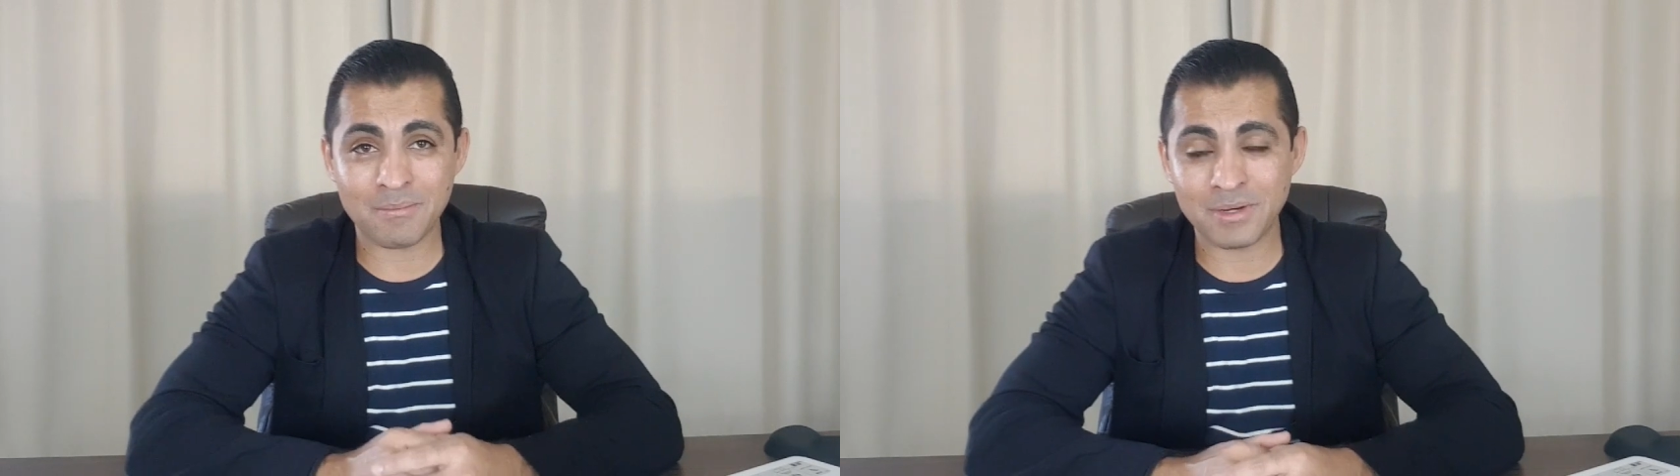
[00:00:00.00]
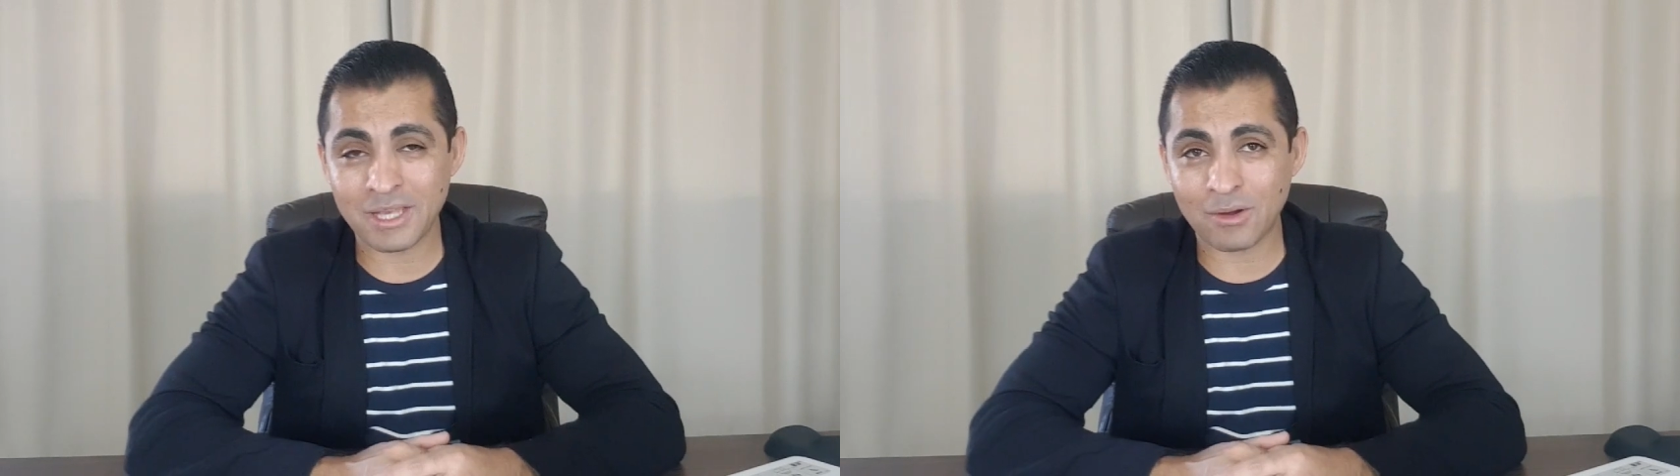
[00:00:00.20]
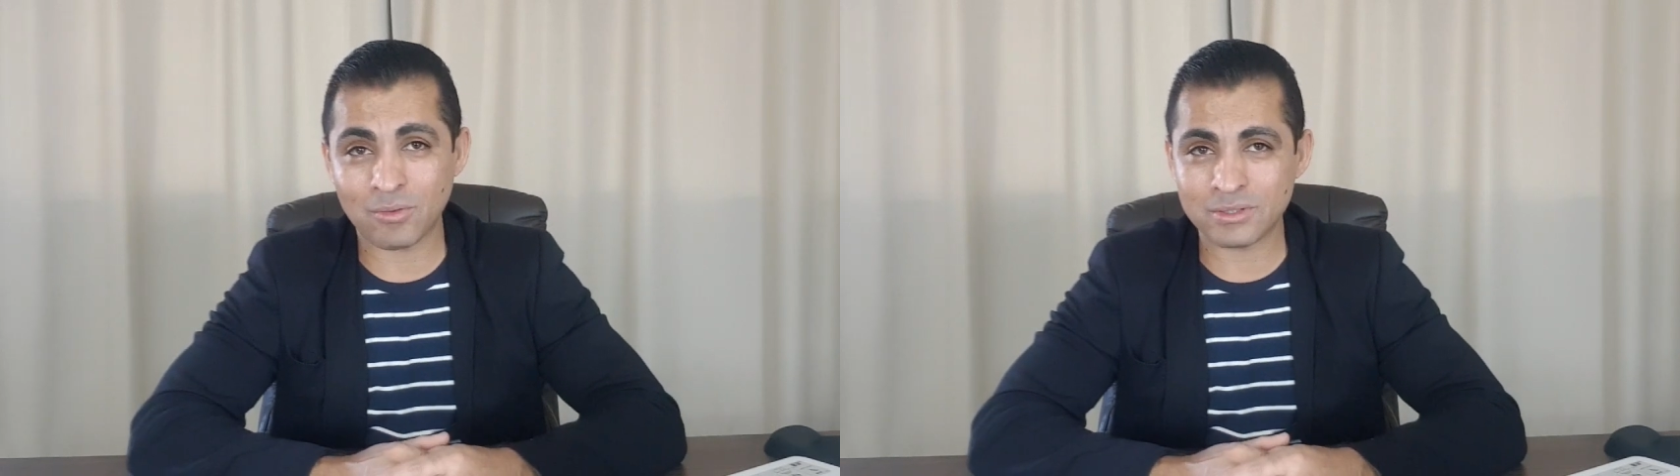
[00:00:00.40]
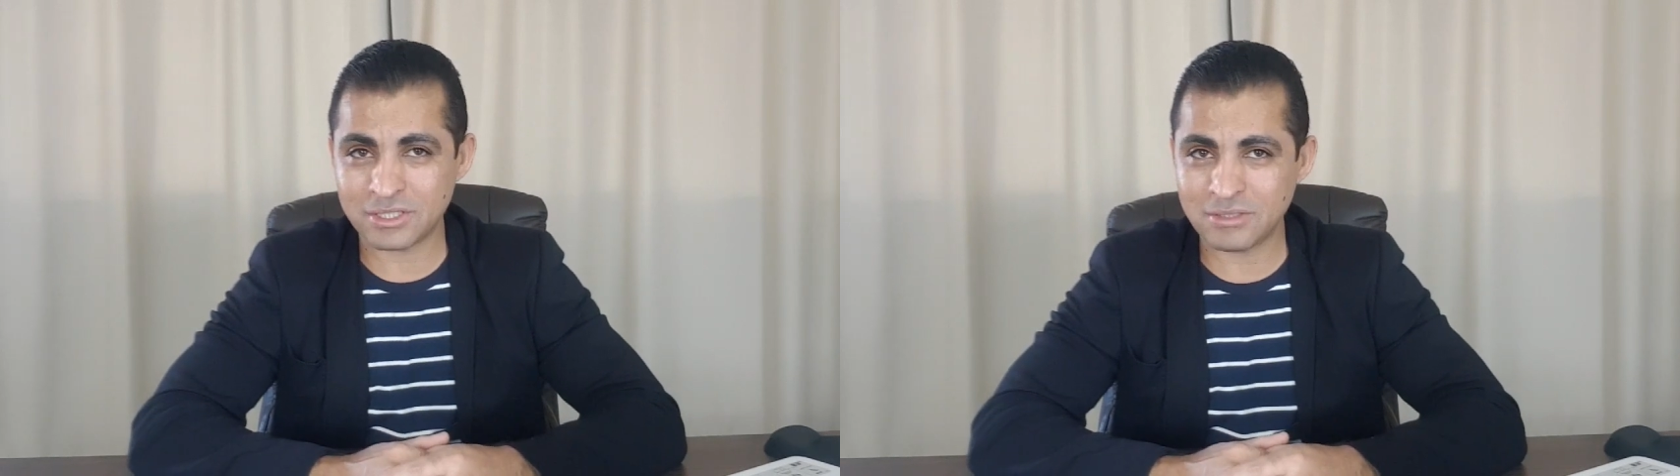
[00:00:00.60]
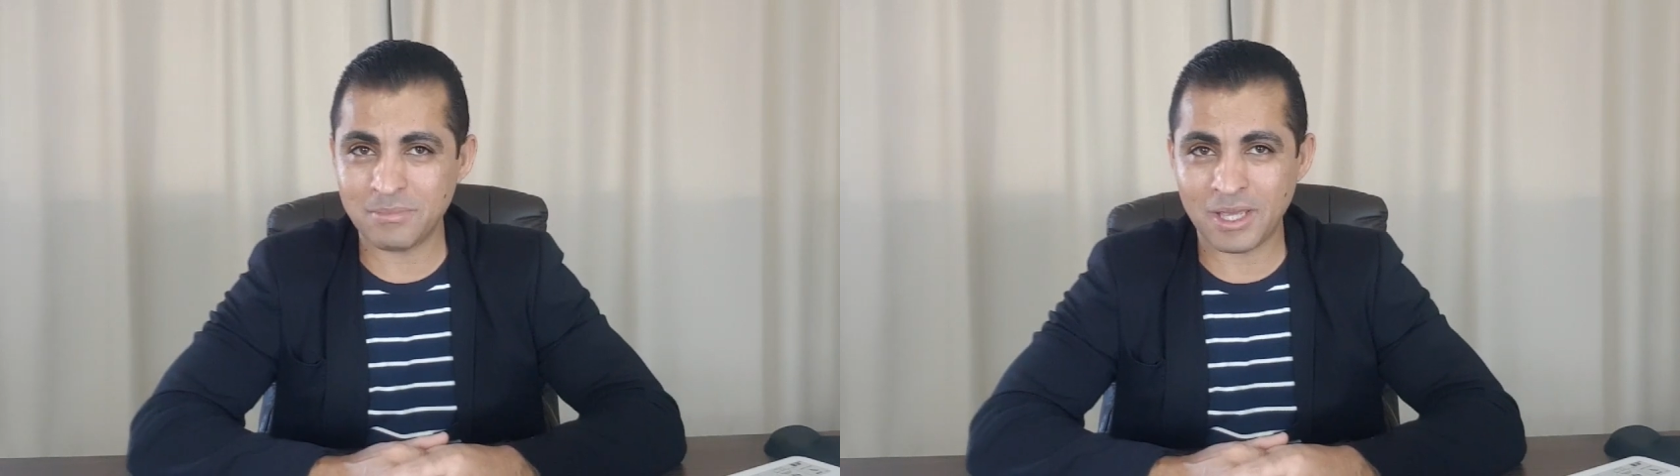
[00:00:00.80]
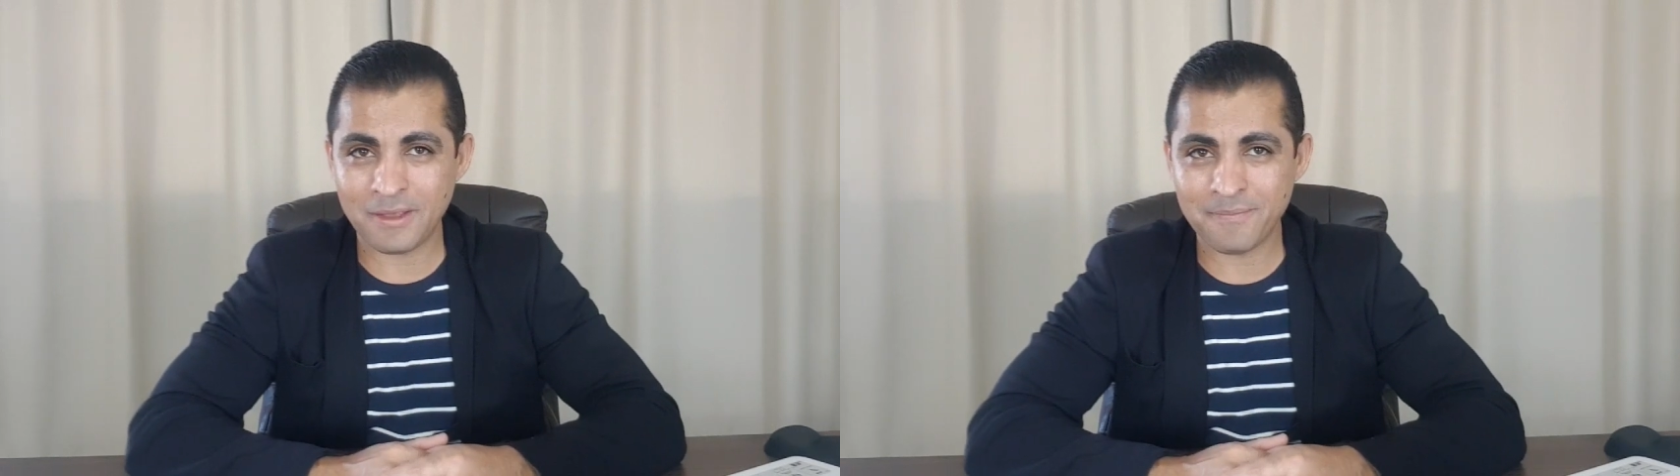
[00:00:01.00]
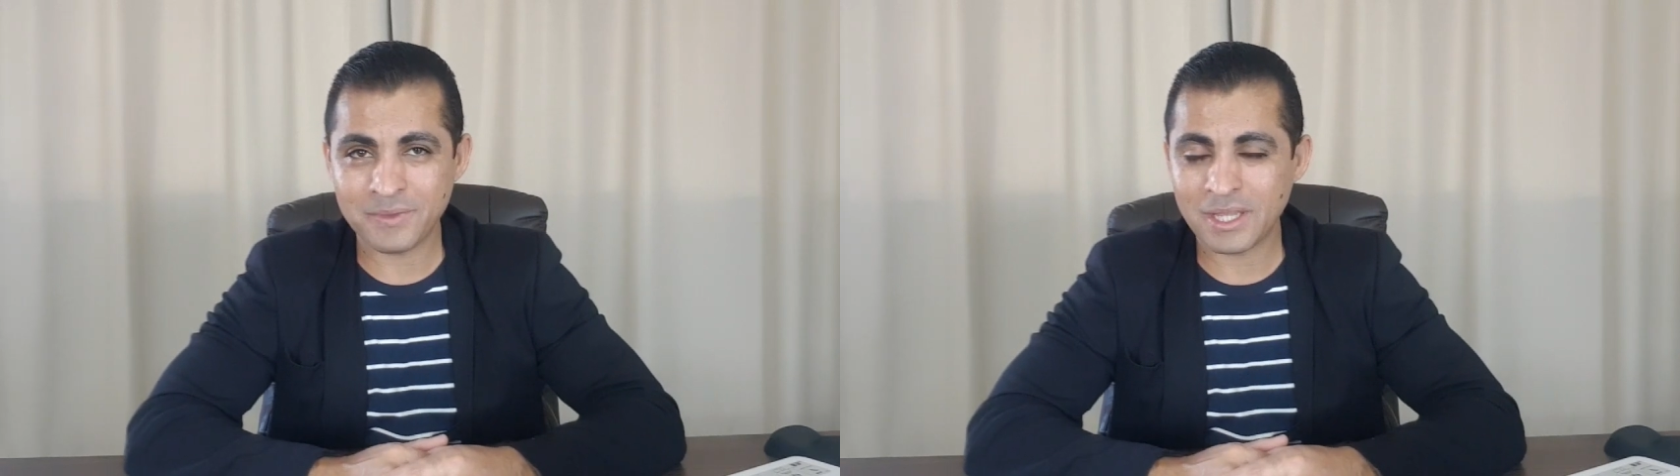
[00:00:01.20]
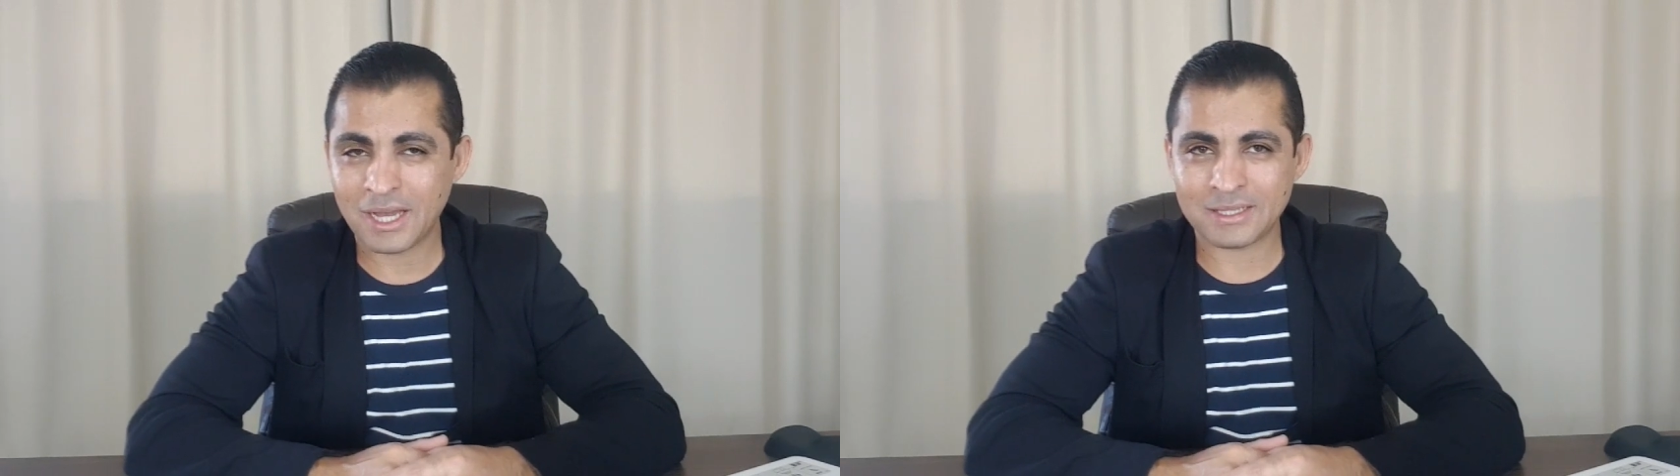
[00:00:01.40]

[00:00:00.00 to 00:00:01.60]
abrir a conta de MEI.